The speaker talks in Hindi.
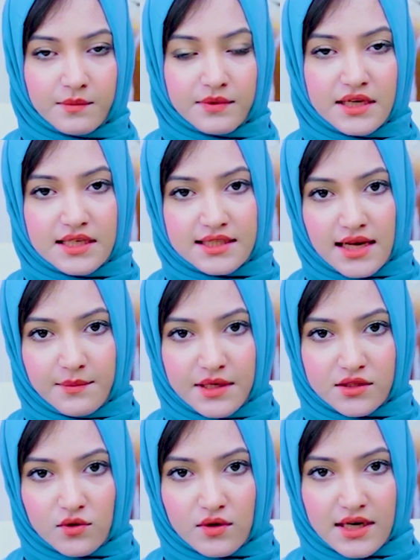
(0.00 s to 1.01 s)
आप री सेल भी
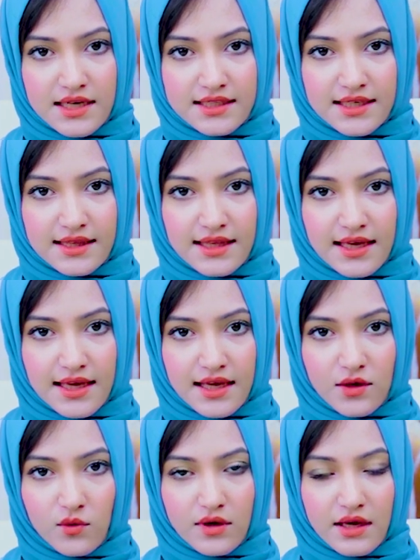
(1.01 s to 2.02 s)
इसको कर सकते हैं
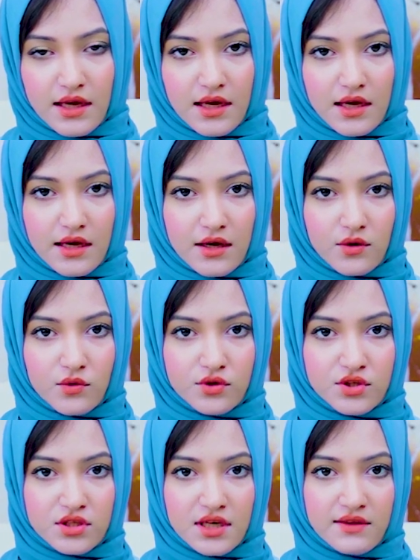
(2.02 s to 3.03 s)
क्योंकि
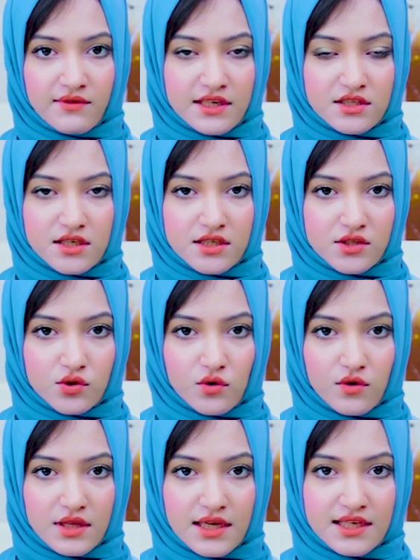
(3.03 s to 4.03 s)
कुछ इन्वेस्टर्स जो
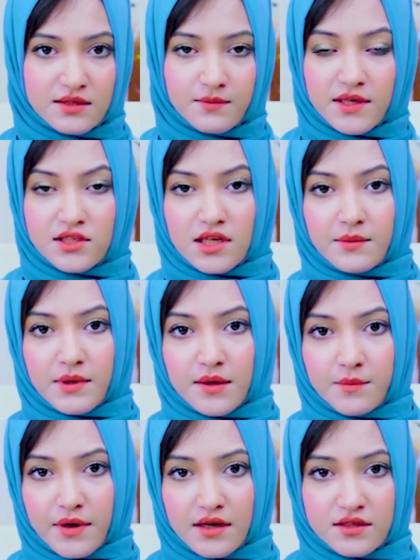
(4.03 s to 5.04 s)
होते हैं स्पेशली
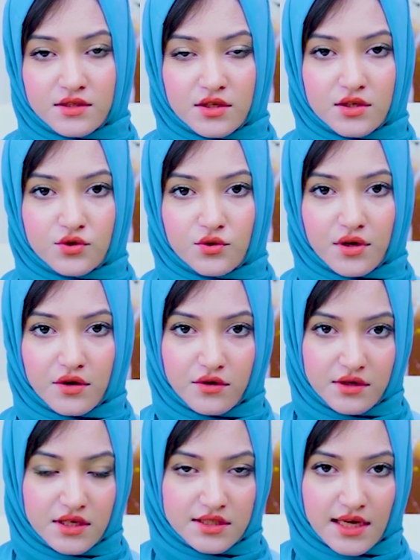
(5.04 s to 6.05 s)
मेरे पास जो
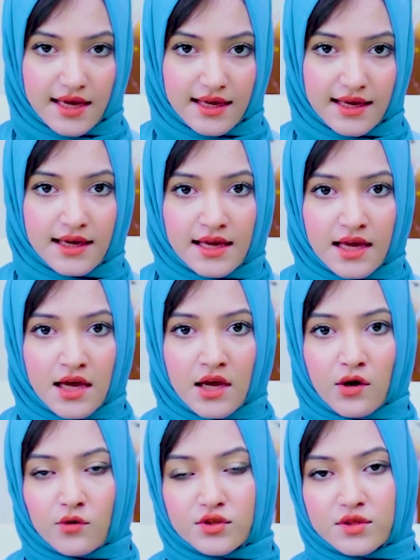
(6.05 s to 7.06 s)
क्यूरीज आई हैं
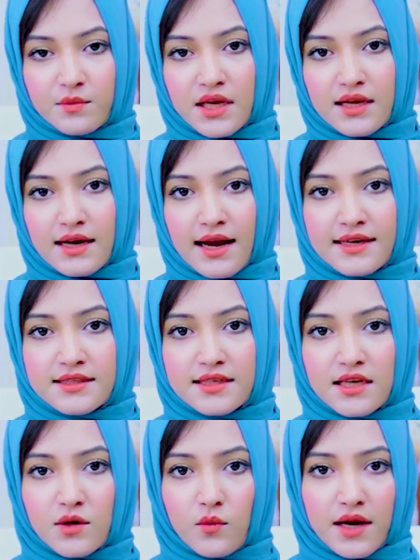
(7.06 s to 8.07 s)
उसमें क्लाइंट्स
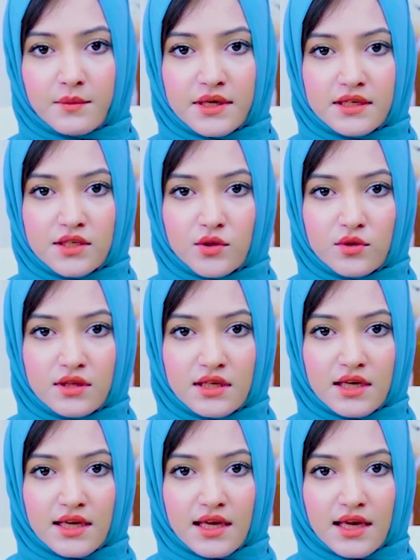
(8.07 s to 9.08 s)
की रिक्वायरमेंट ये
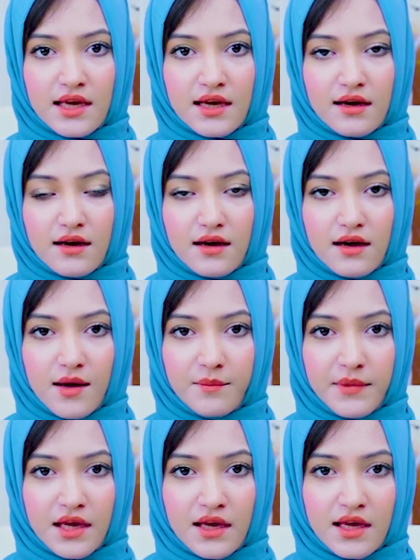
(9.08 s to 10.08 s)
होती है कि
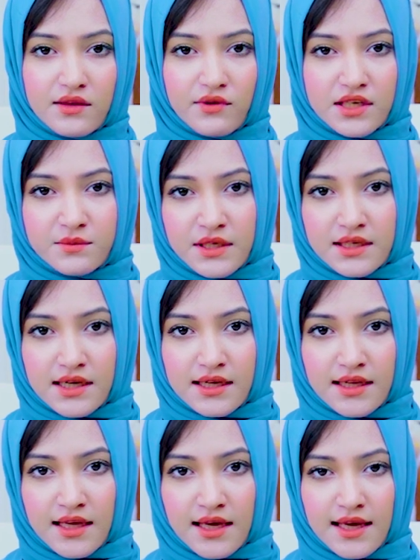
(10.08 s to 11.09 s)
हमें इन्वेस्टमेंट
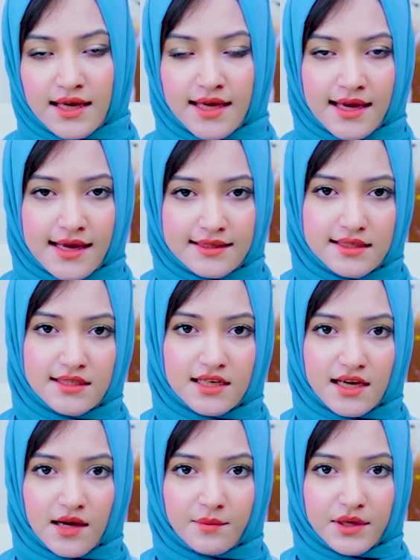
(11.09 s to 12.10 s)
करनी है एक ऐसी
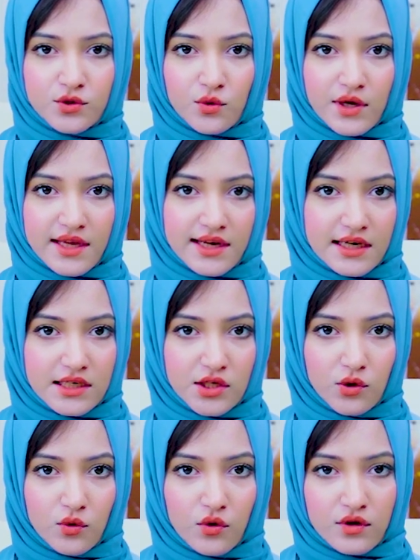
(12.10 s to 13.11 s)
जगह पे जो कि
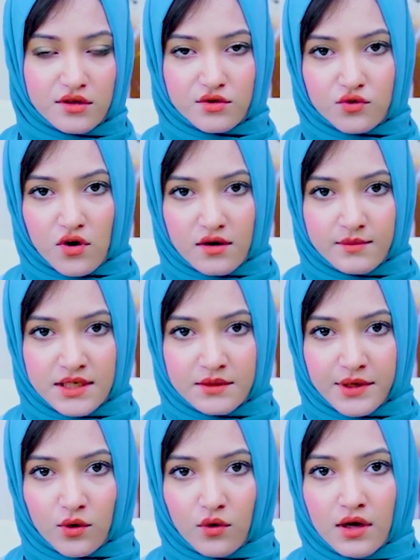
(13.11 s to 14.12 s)
रेडी हो और इंस्टॉलमेंट
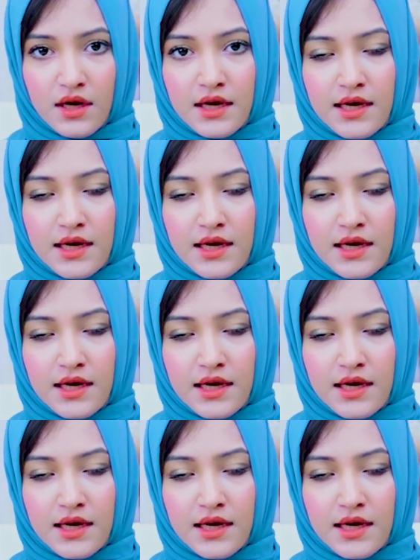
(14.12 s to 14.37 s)
पे हो